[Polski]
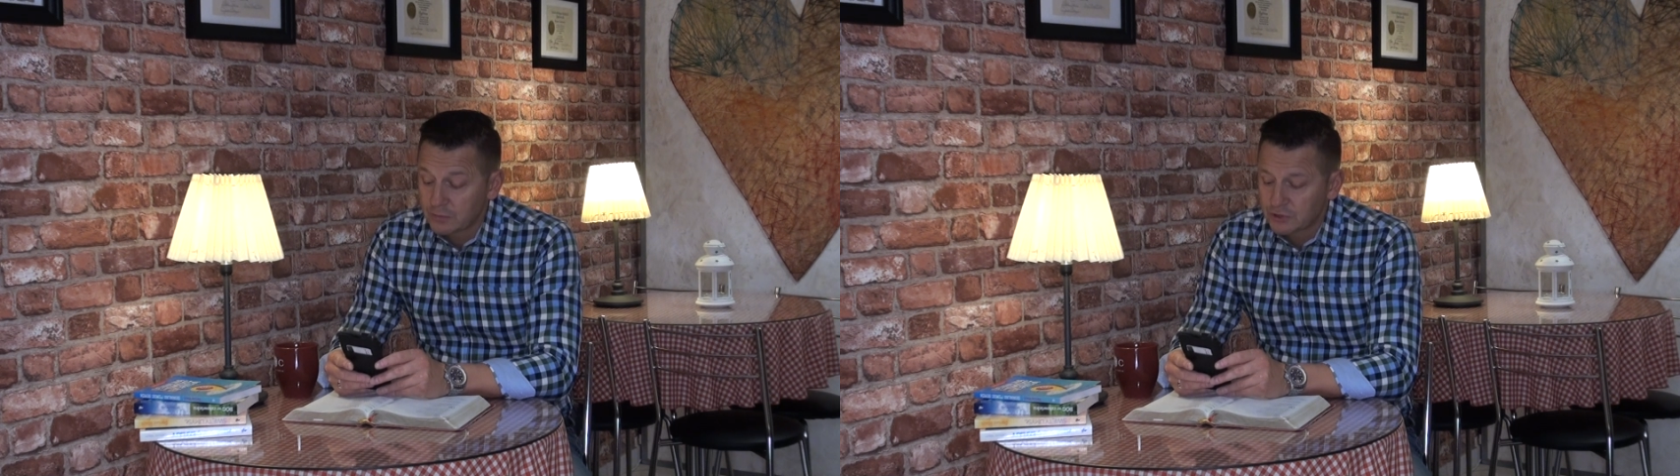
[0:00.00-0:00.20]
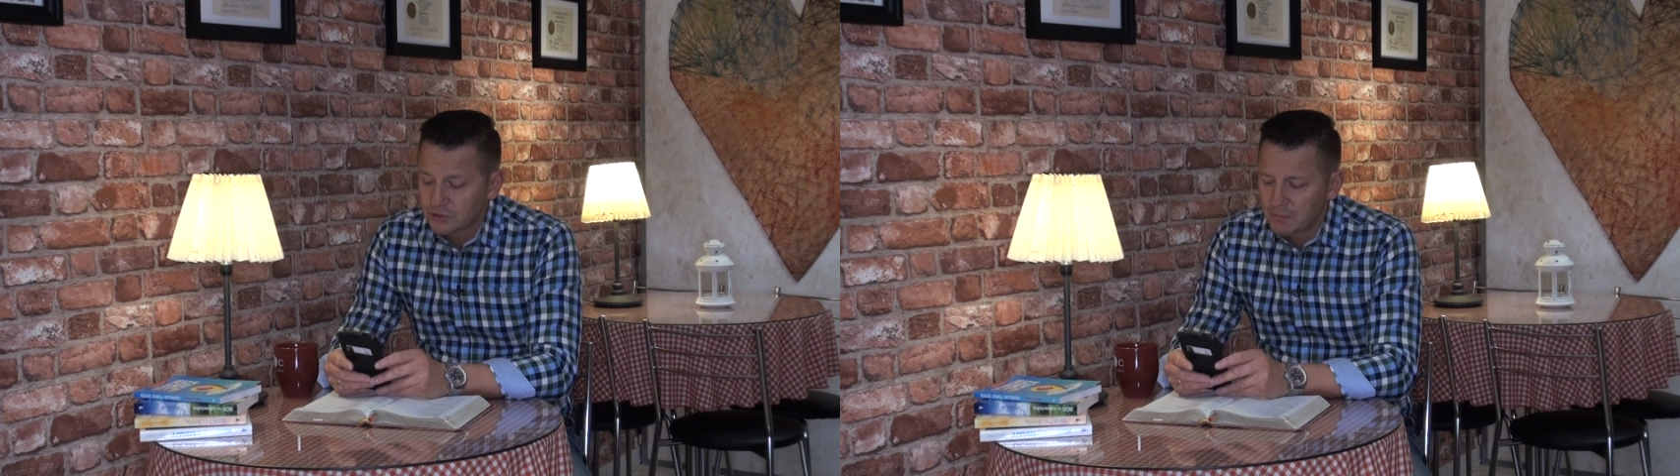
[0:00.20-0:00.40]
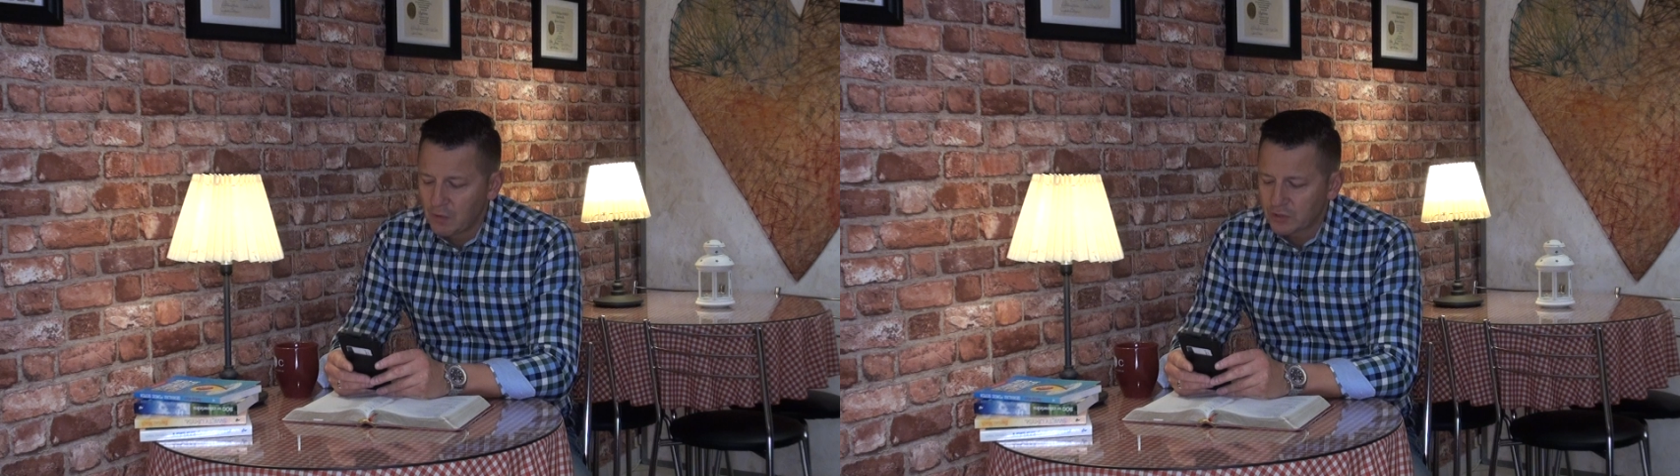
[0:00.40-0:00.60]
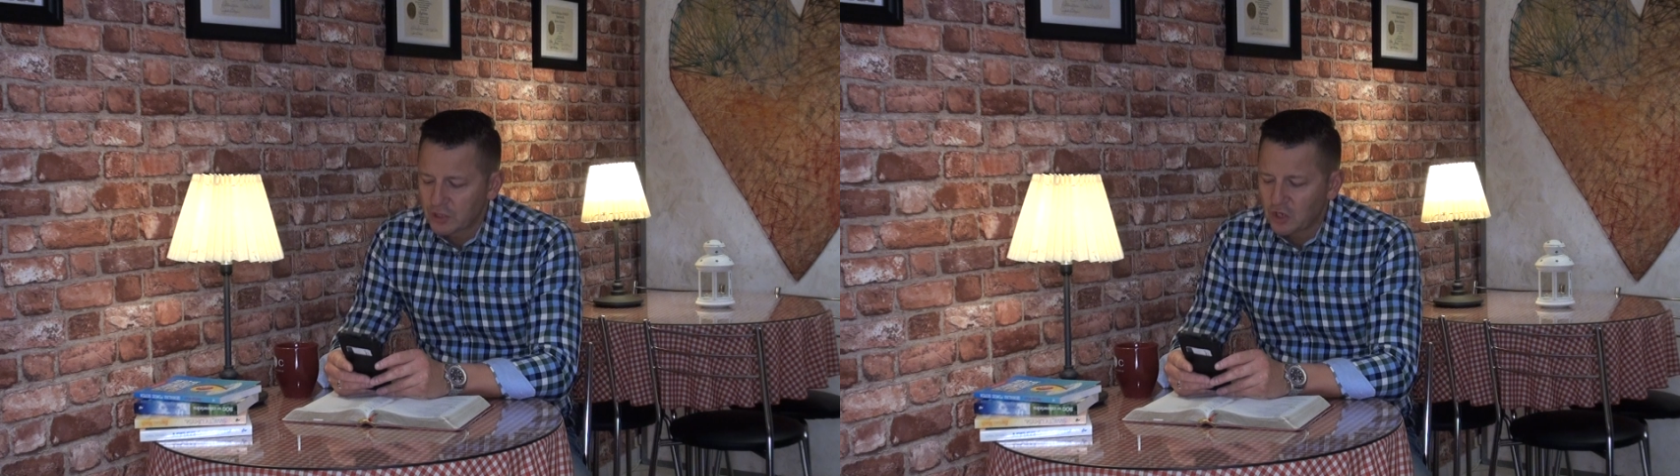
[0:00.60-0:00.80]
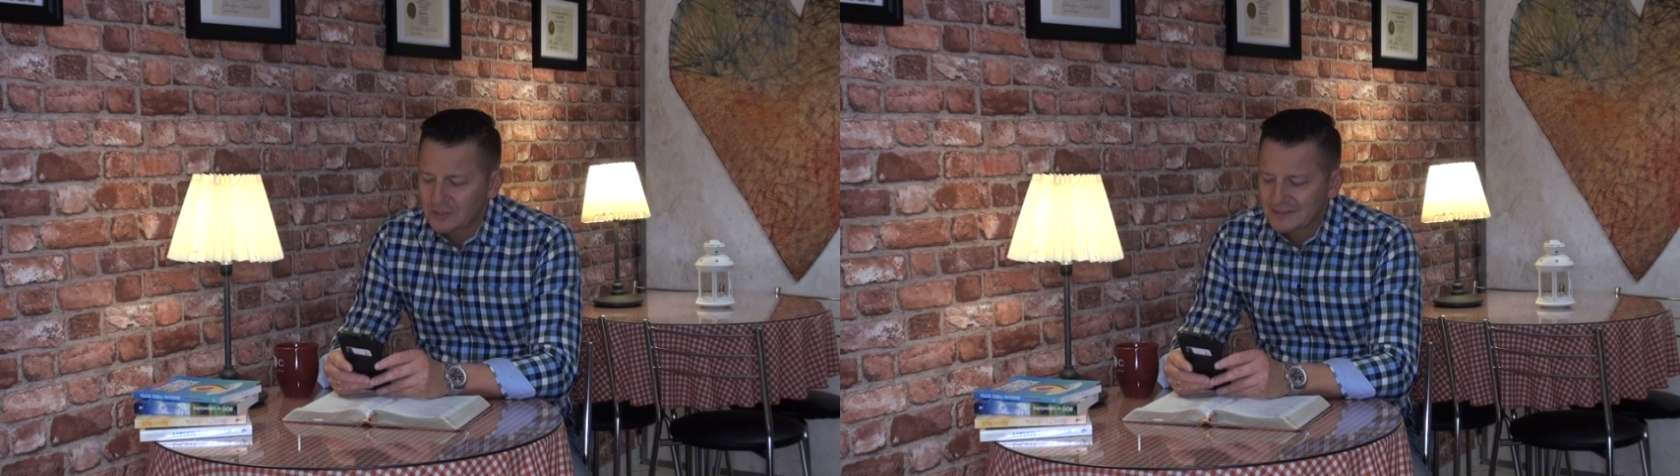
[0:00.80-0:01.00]
abyście
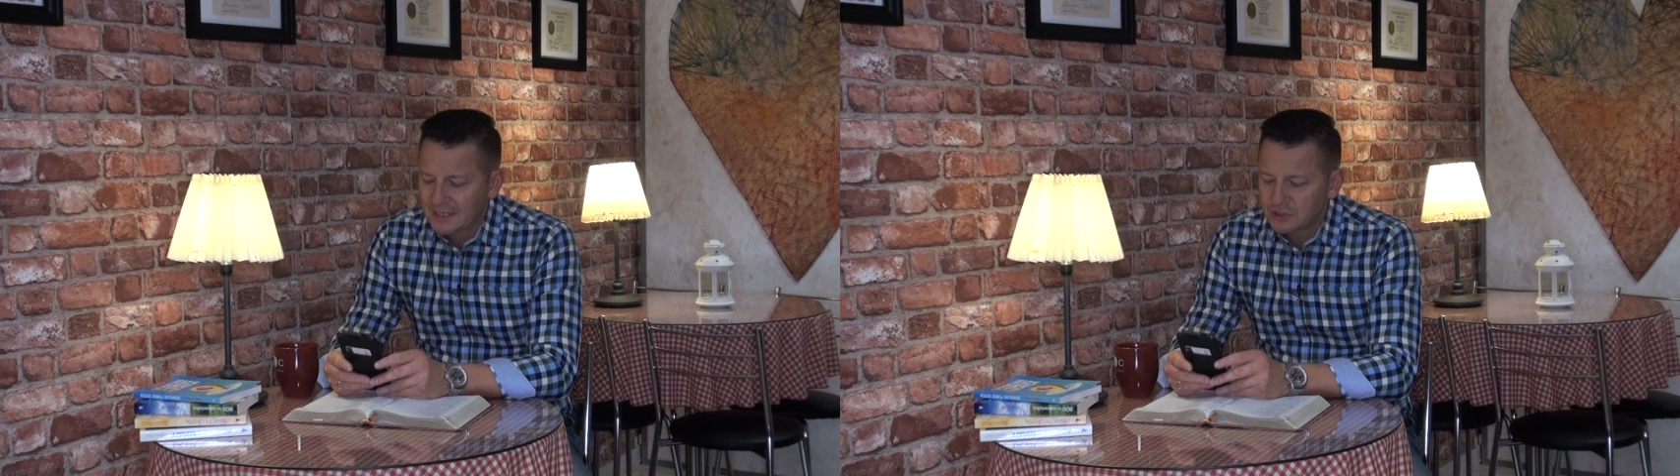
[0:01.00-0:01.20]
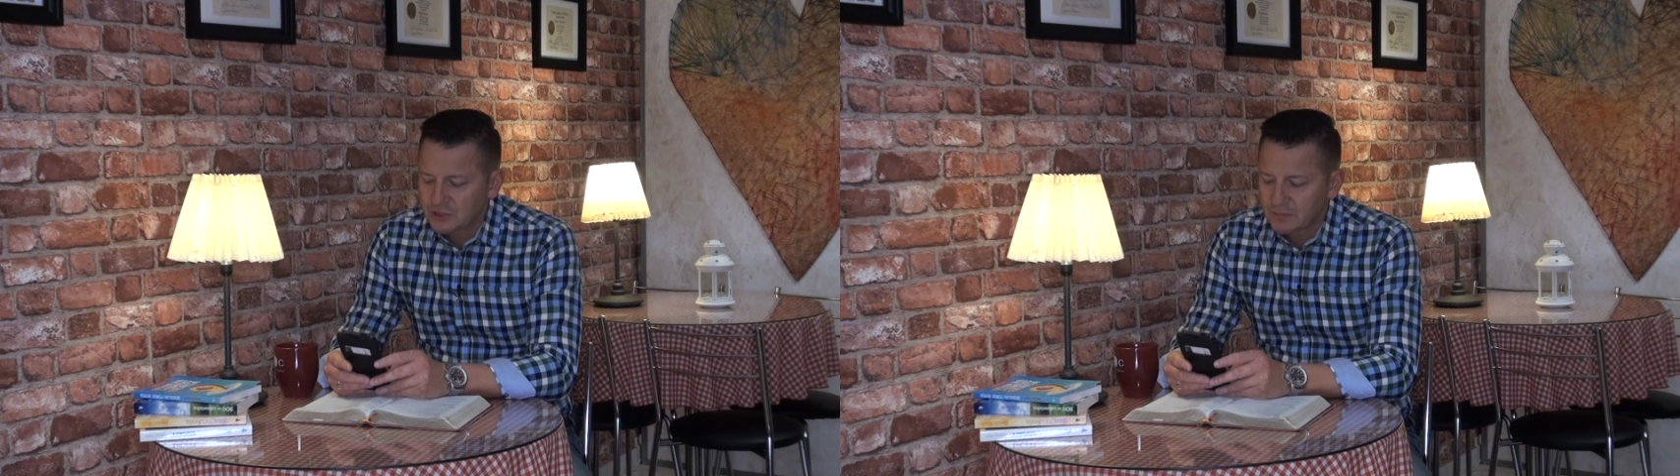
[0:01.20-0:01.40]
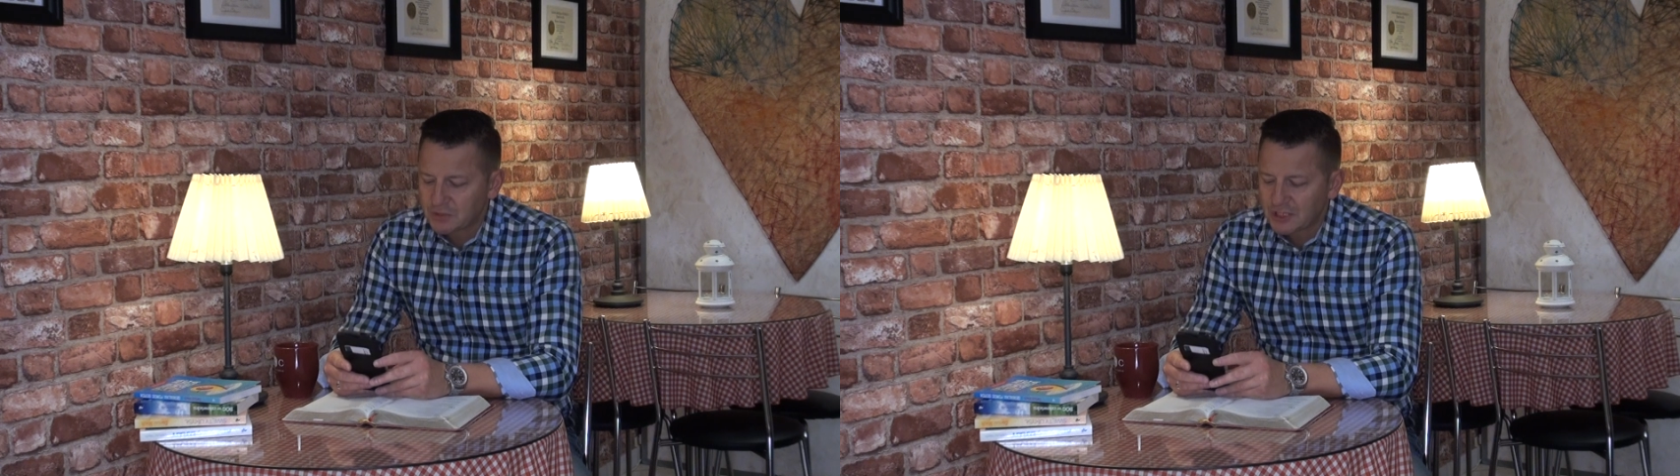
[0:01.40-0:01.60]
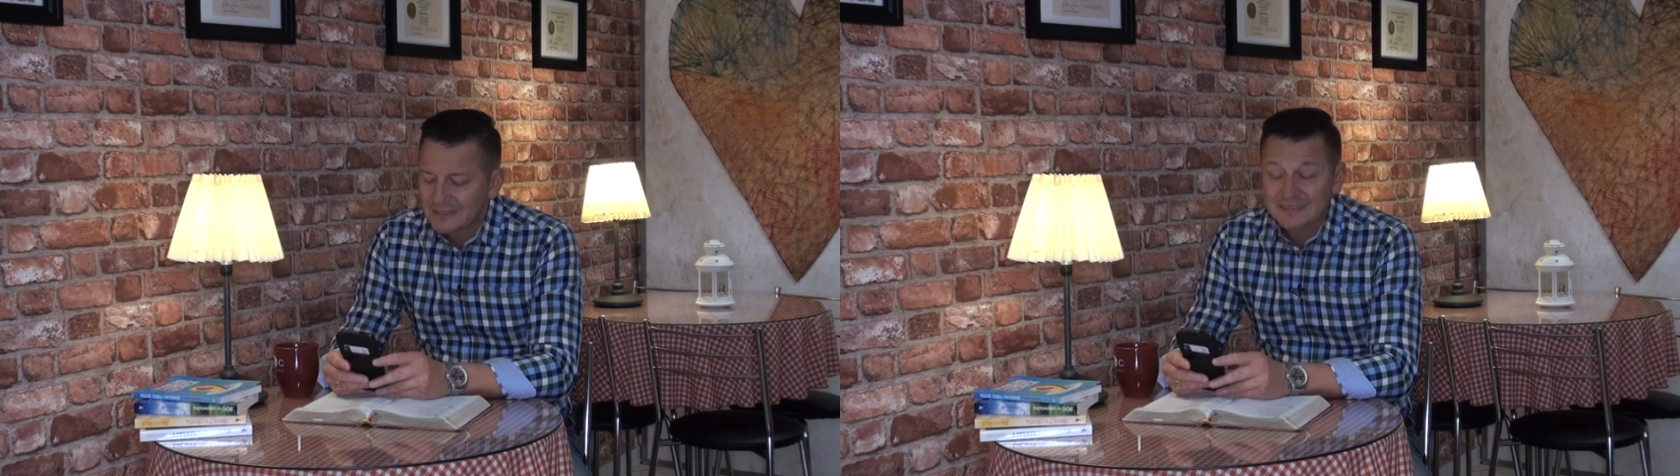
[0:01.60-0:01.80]
mogli ostać się przed